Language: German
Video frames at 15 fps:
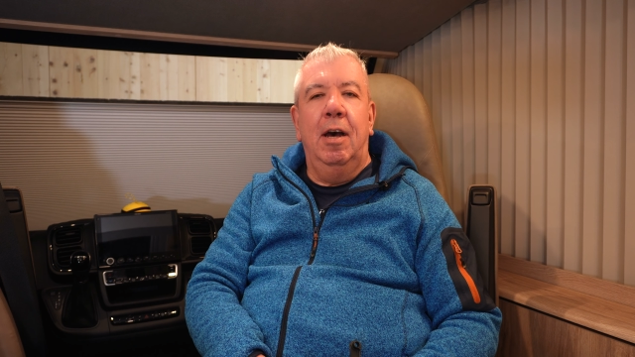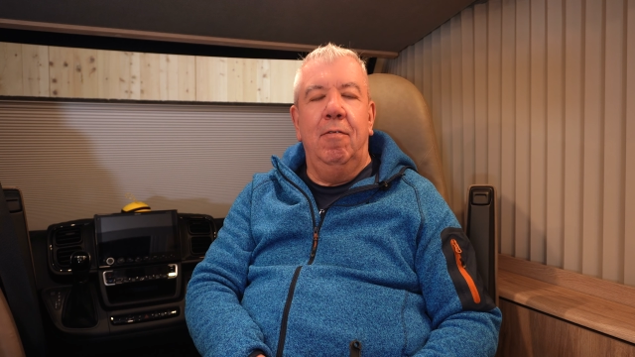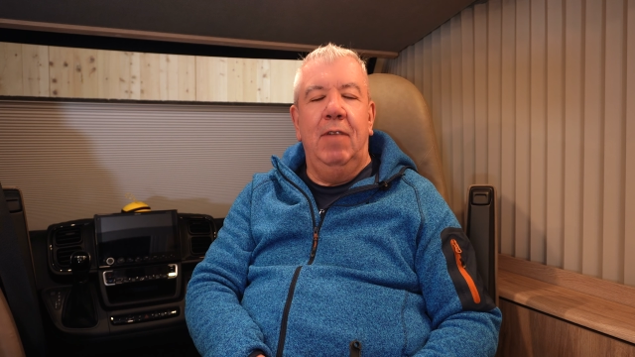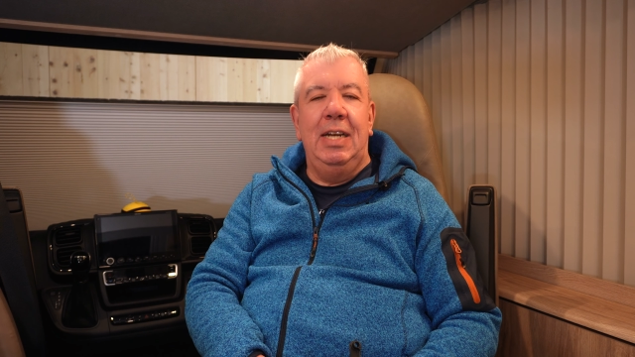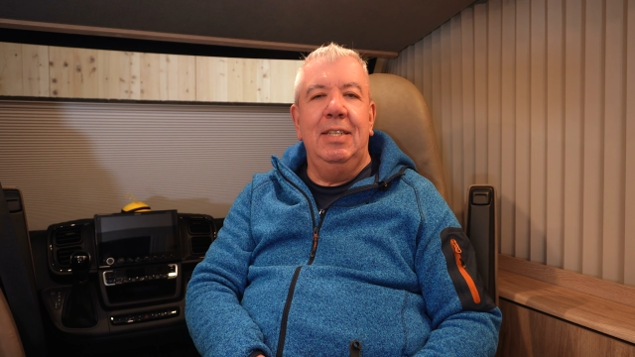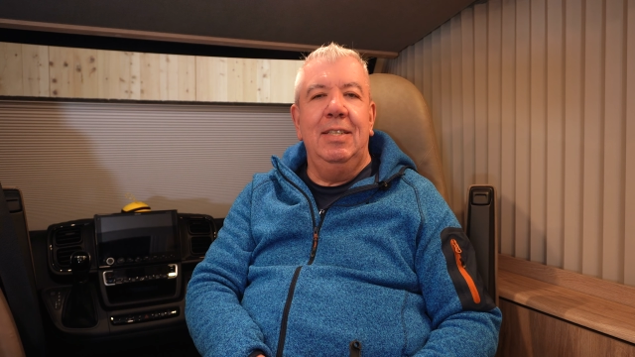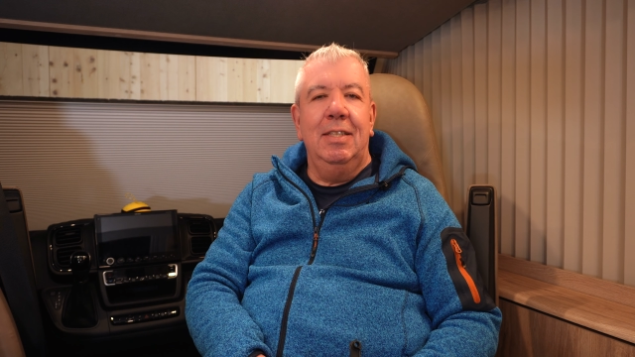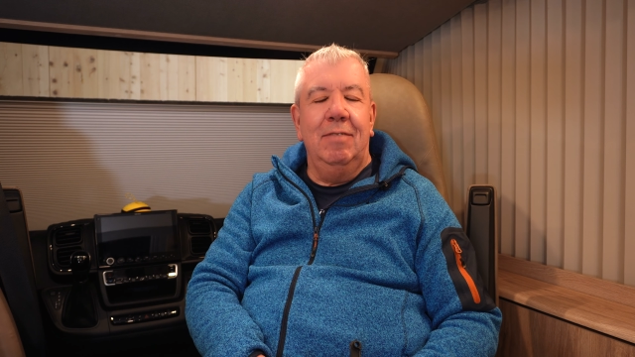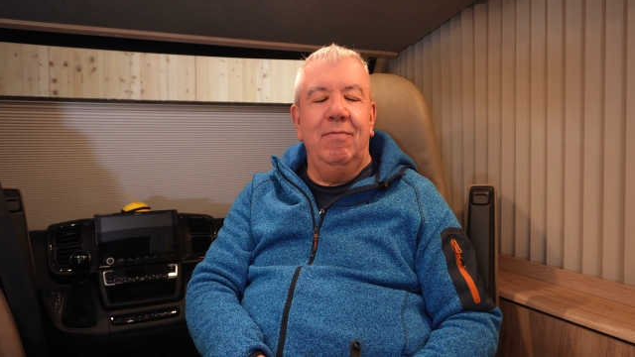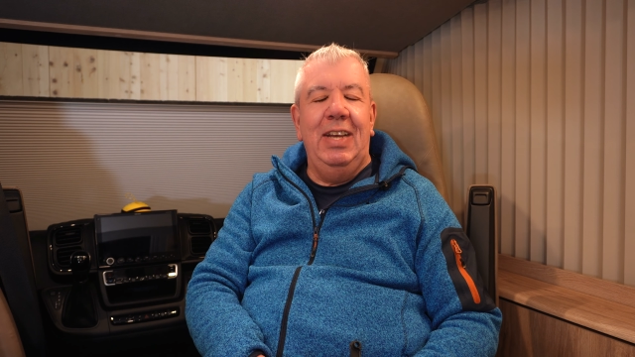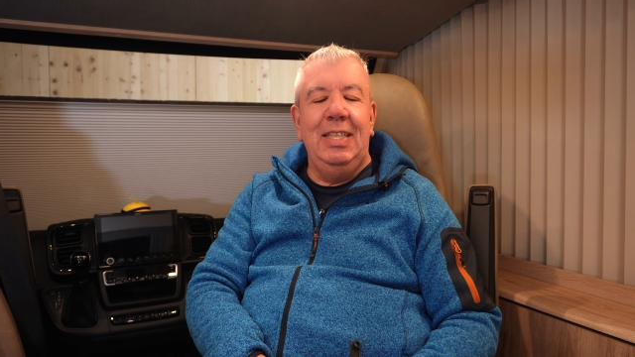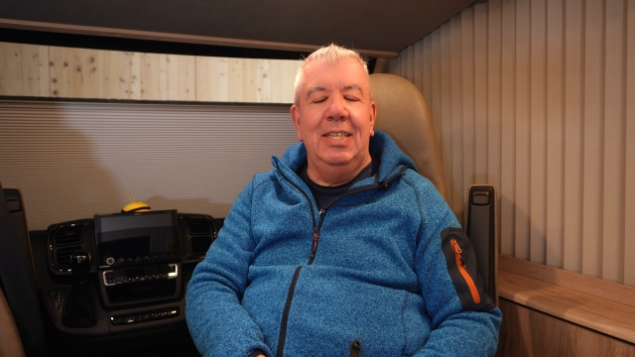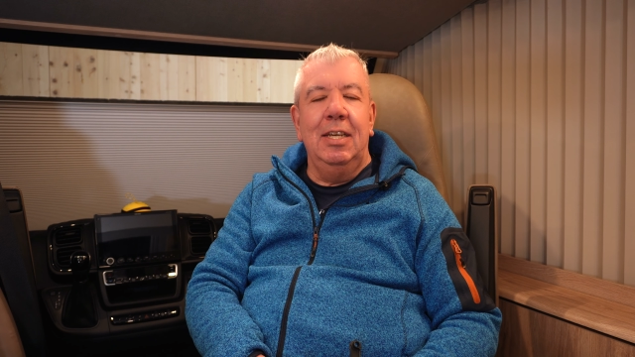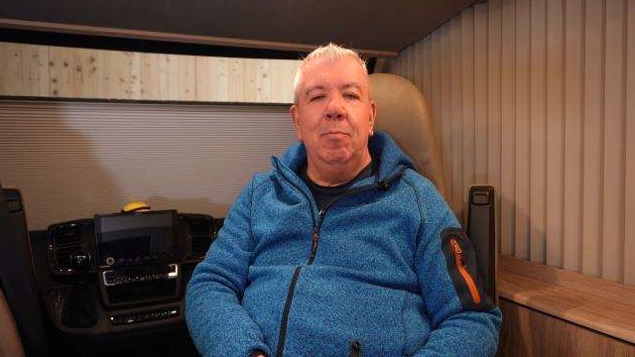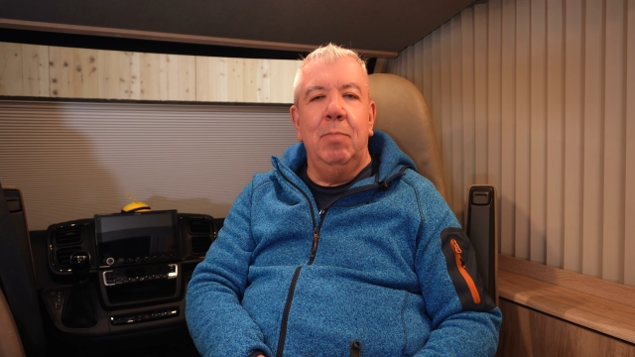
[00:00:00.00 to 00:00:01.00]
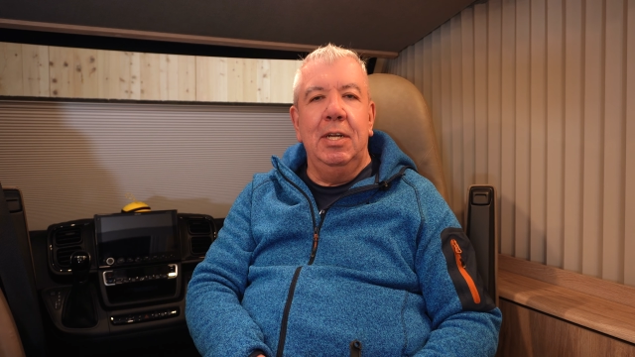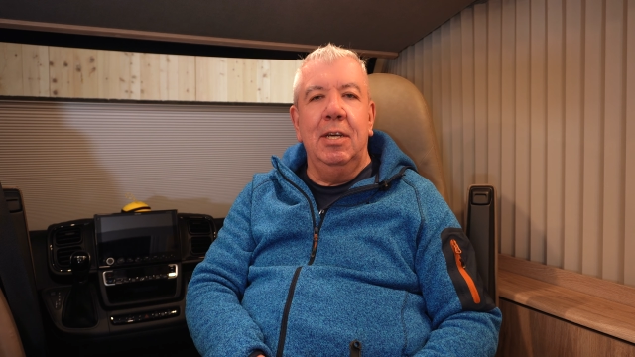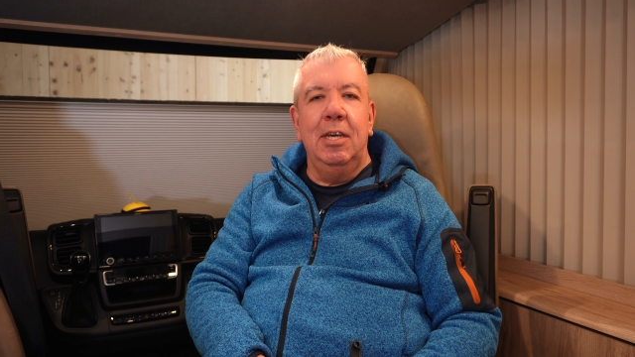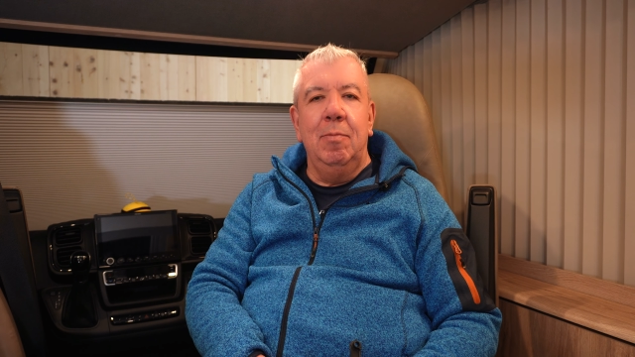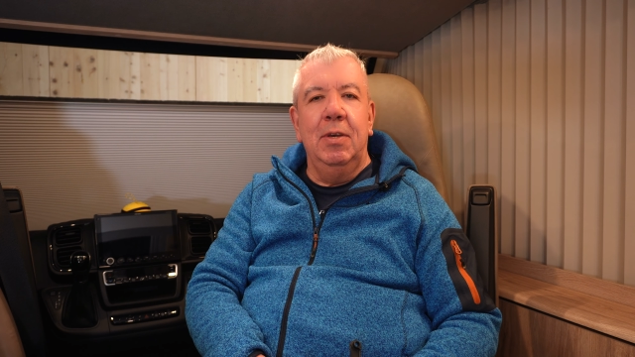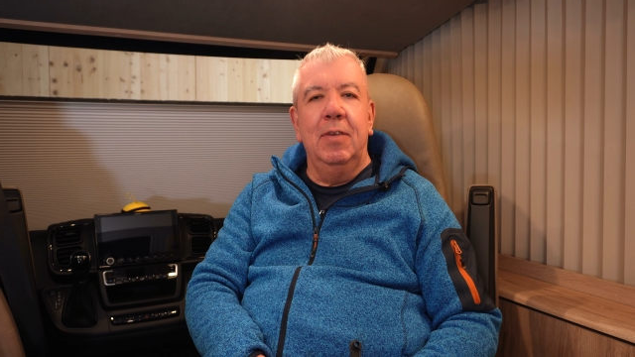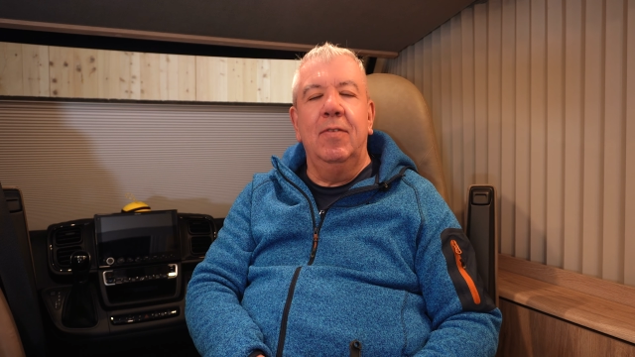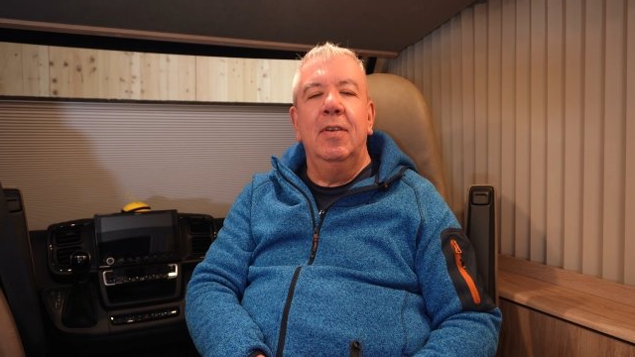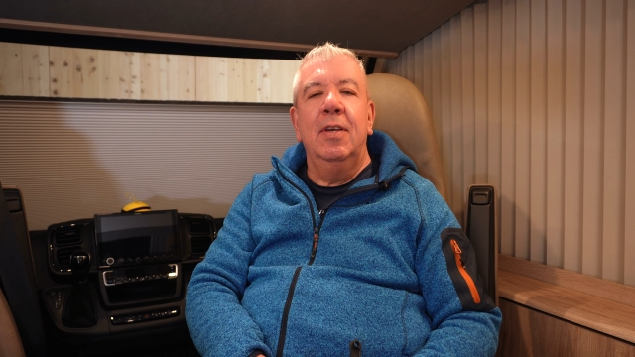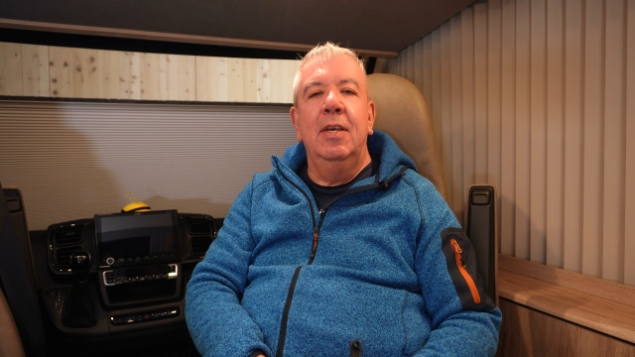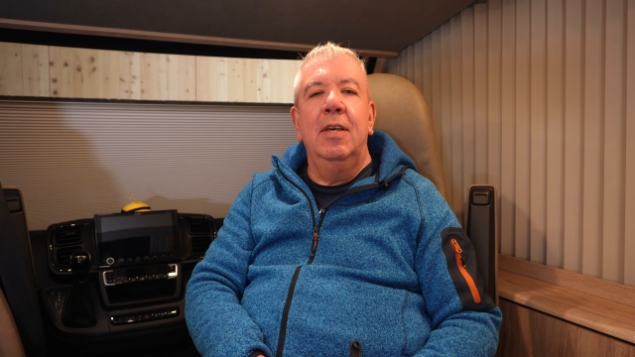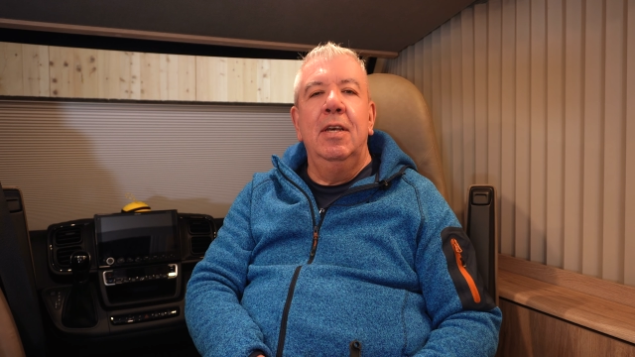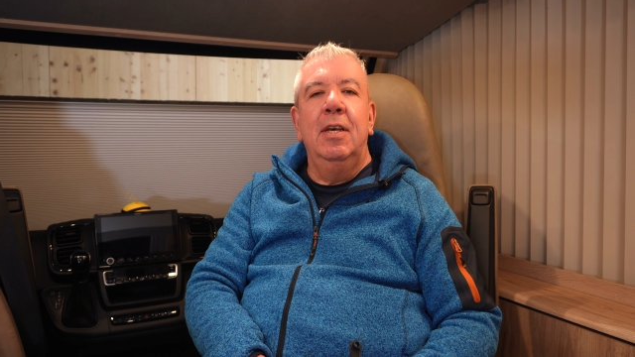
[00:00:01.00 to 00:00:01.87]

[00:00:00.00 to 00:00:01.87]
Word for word: weil wenn sie in Betrieb ist,